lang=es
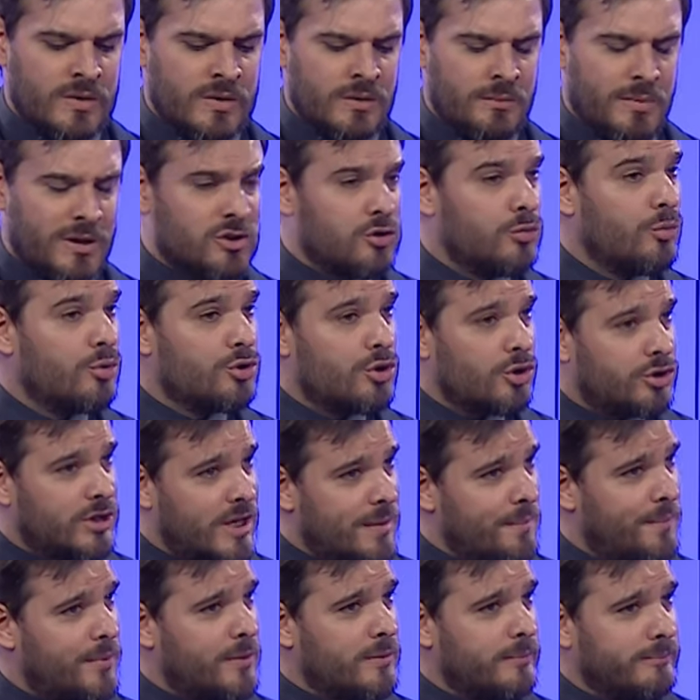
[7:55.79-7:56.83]
Pasó mucho
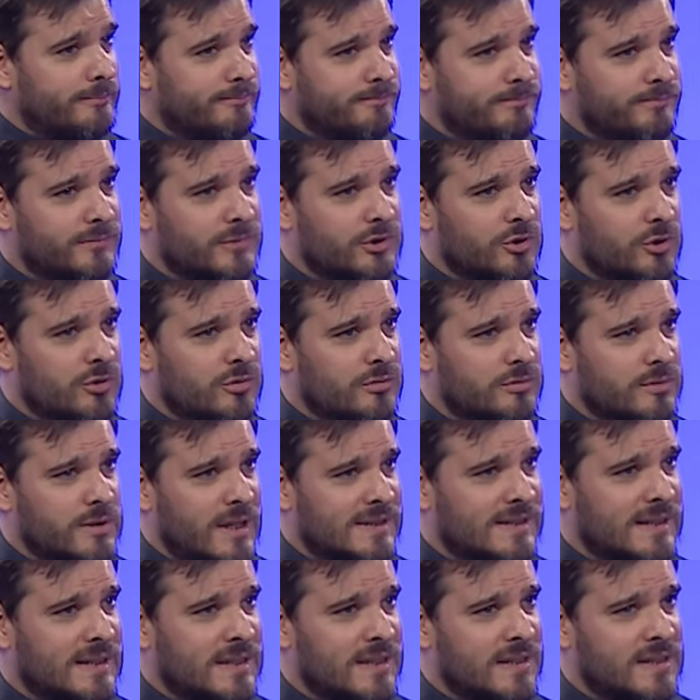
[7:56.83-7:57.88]
tiempo. Son
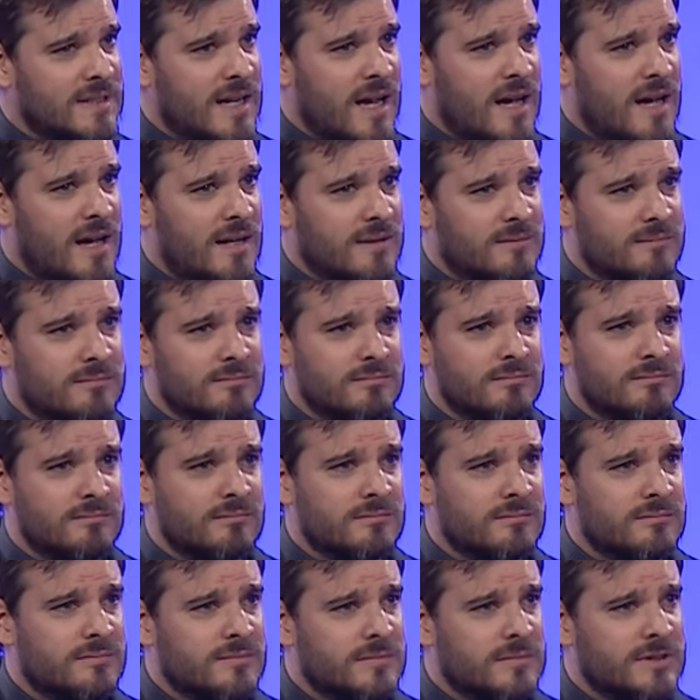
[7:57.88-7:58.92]
casi ya
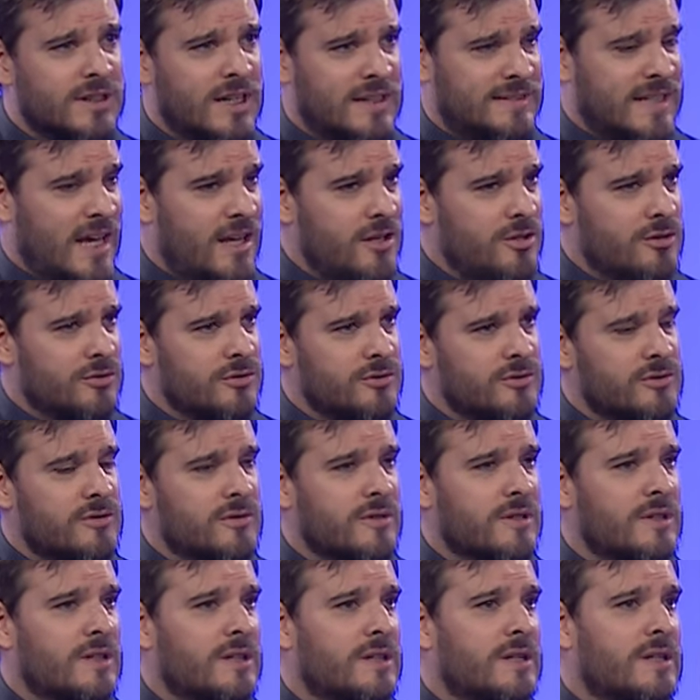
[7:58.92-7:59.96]
tres años
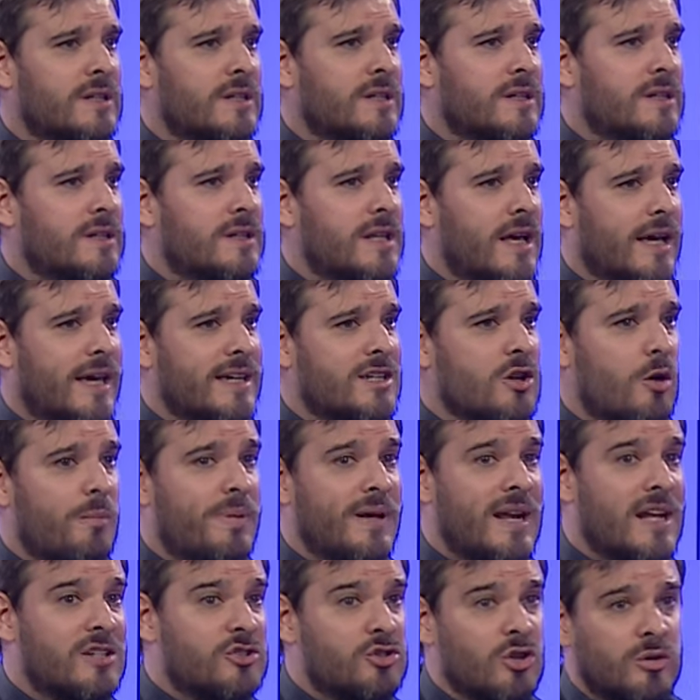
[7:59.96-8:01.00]
de aquella
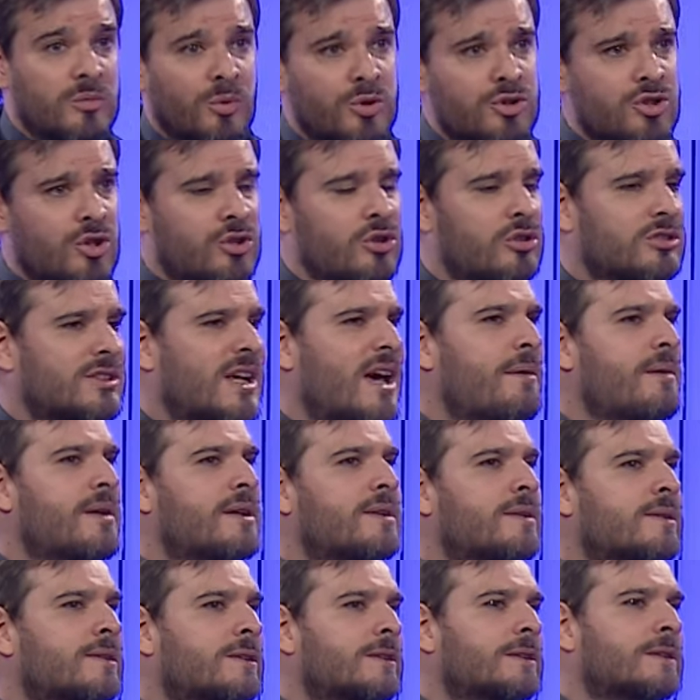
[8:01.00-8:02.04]
operación, muchos no
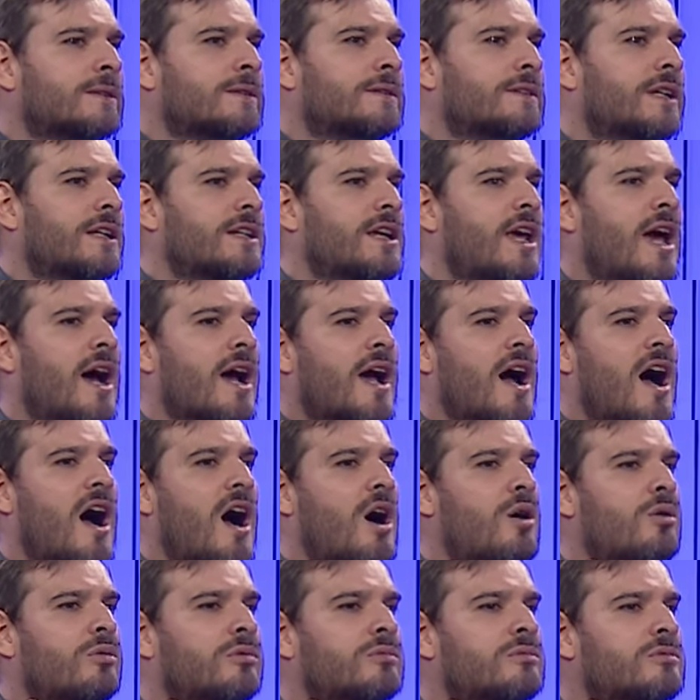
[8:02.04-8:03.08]
saben. Tenía
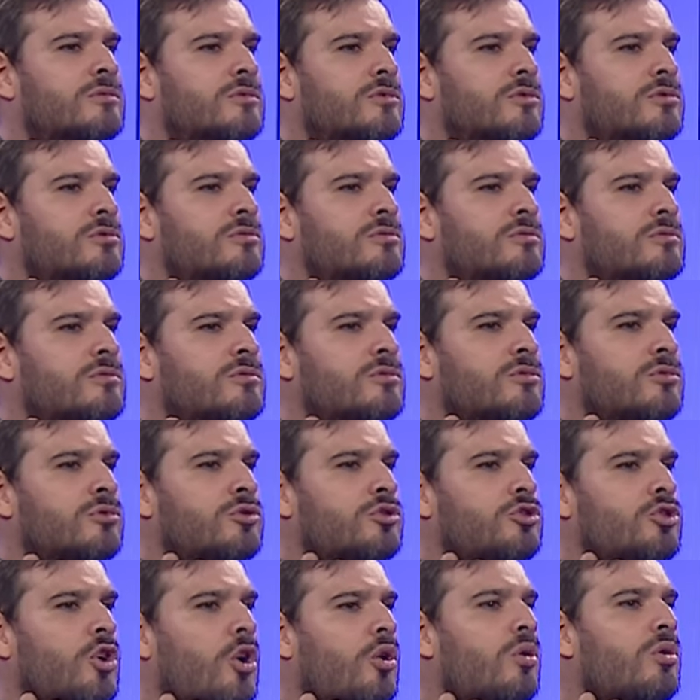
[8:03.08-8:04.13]
acá un,
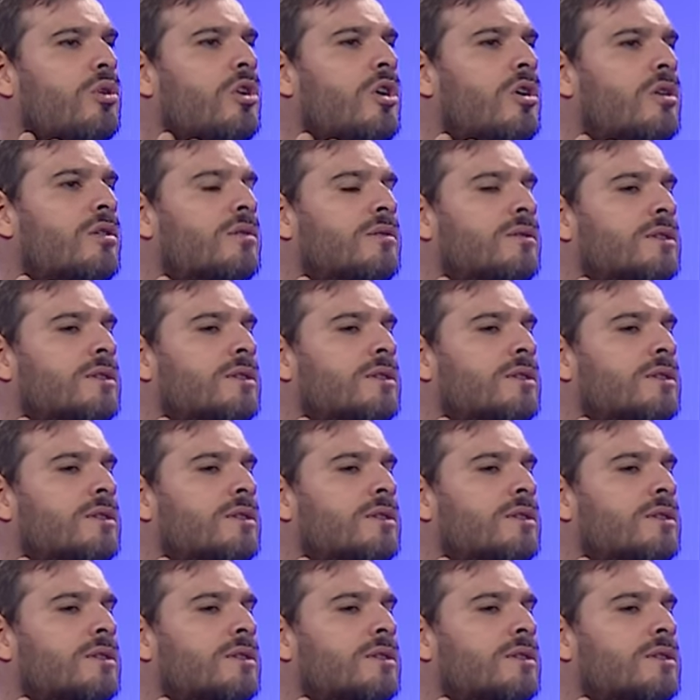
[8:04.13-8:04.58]
nódulo